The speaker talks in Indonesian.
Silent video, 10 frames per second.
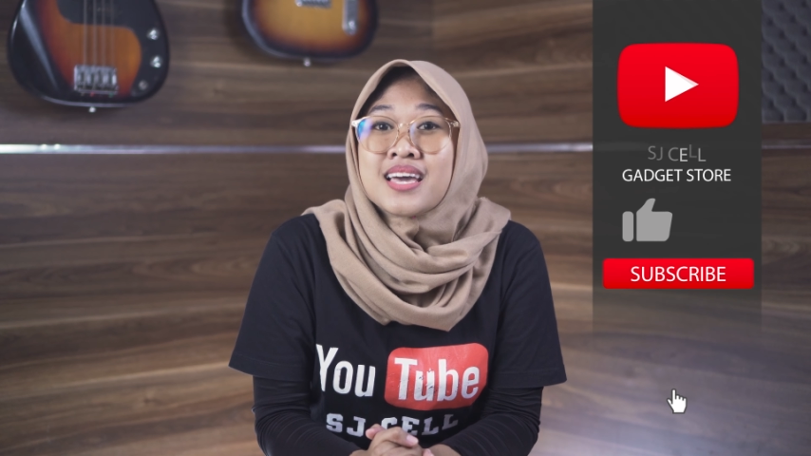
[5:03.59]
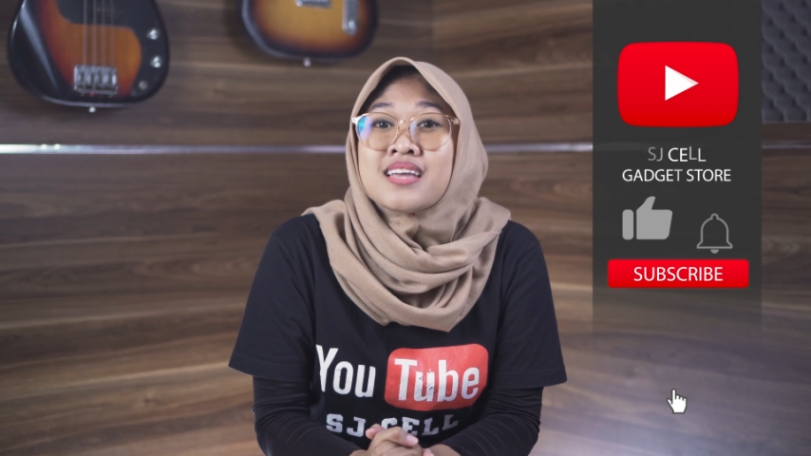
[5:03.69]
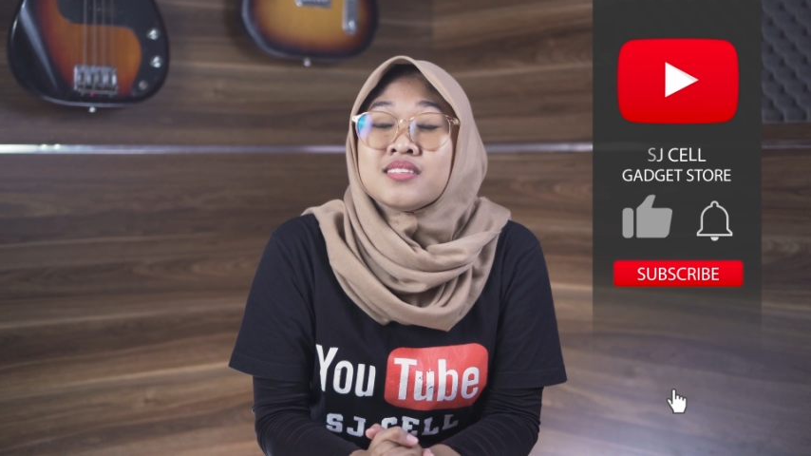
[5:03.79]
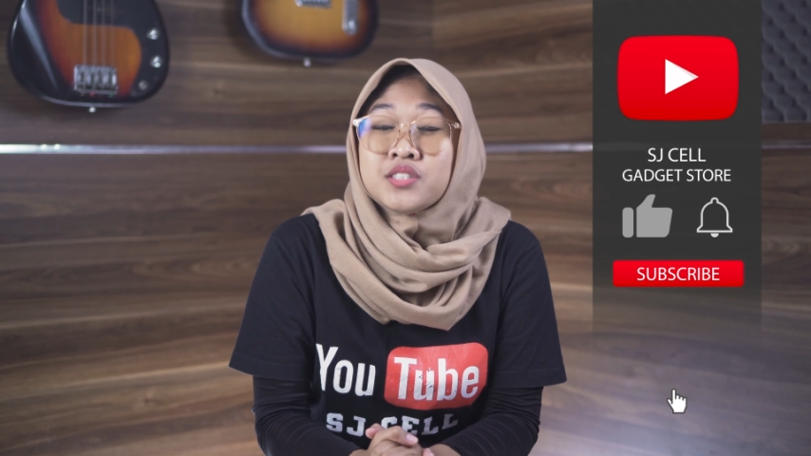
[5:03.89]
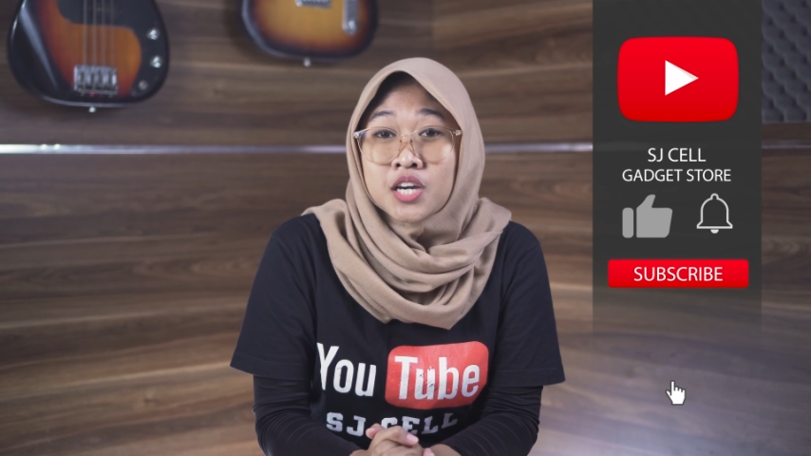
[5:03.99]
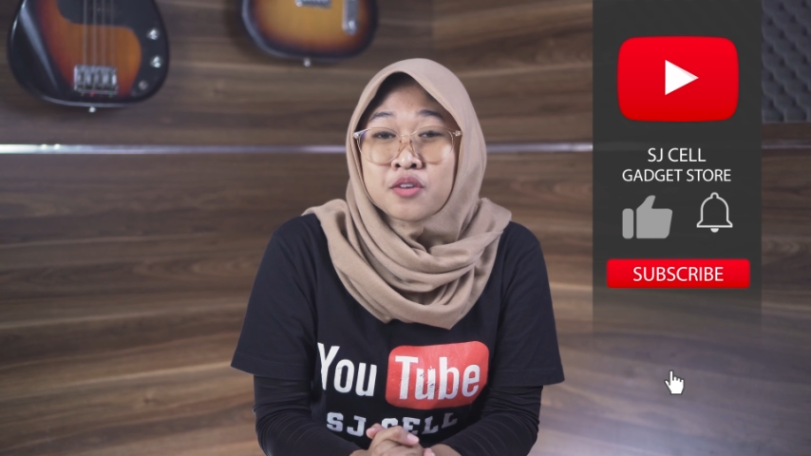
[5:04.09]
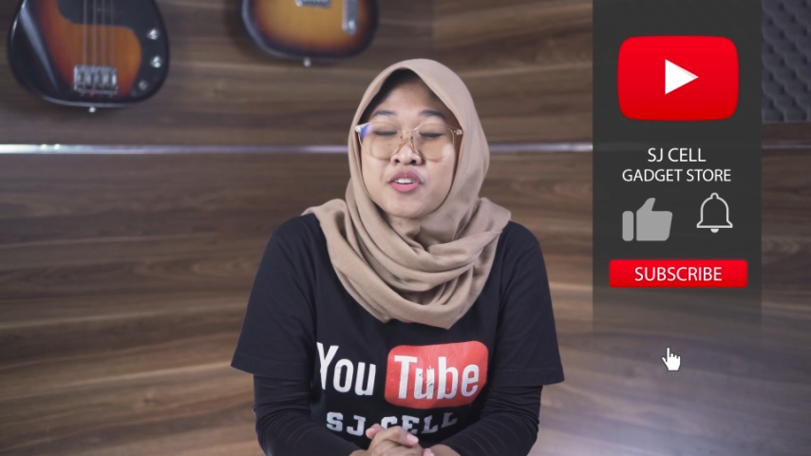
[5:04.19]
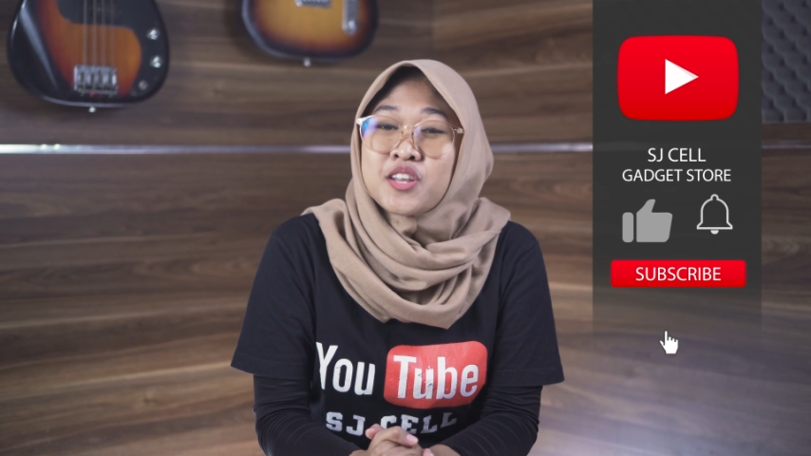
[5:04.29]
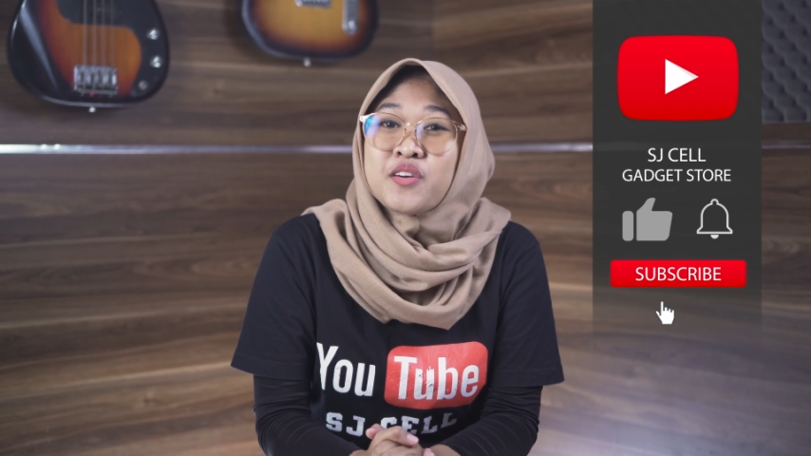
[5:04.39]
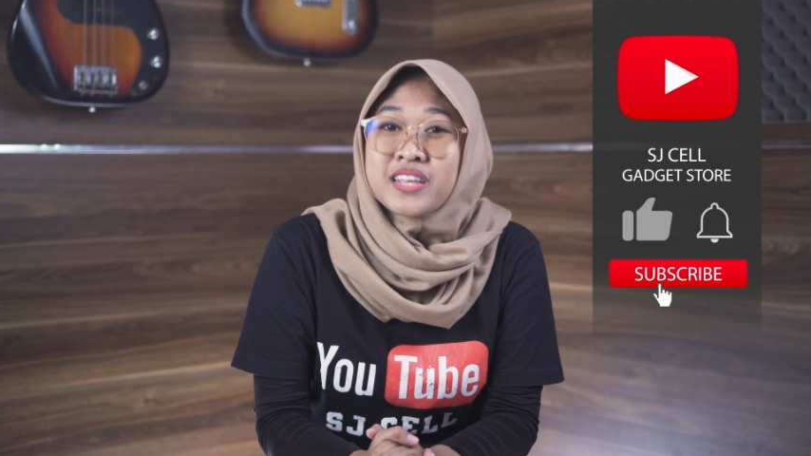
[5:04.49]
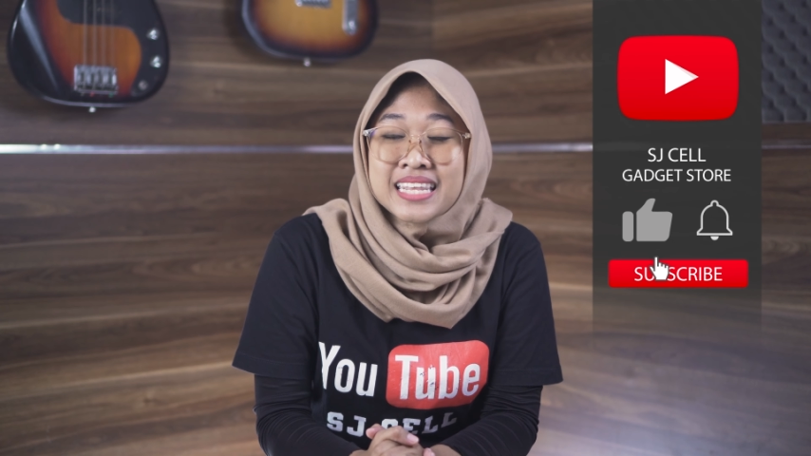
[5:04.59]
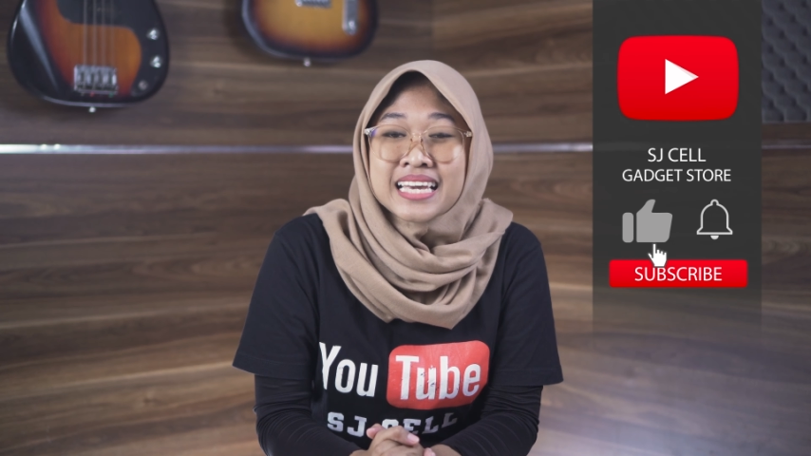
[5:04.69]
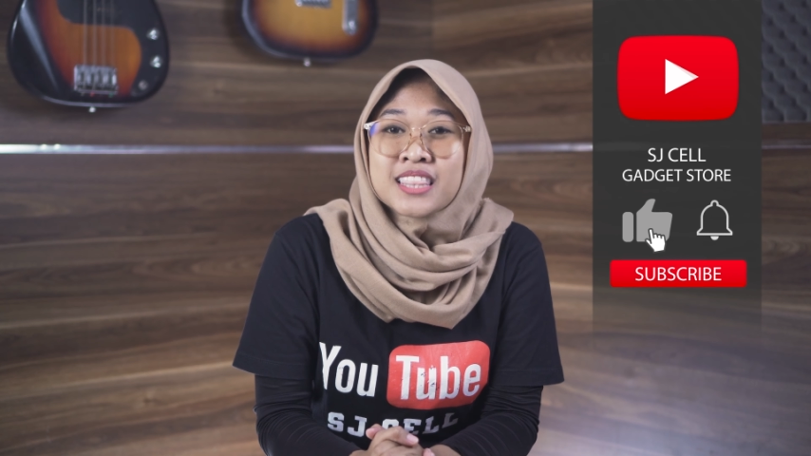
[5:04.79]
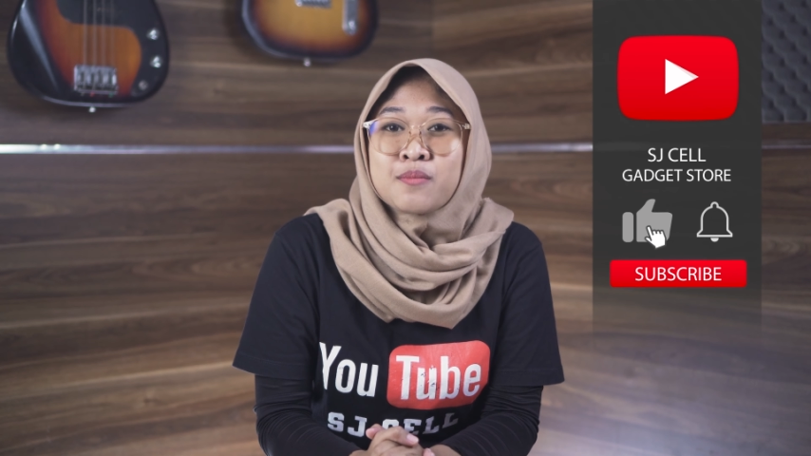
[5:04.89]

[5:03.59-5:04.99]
dan share video ini ke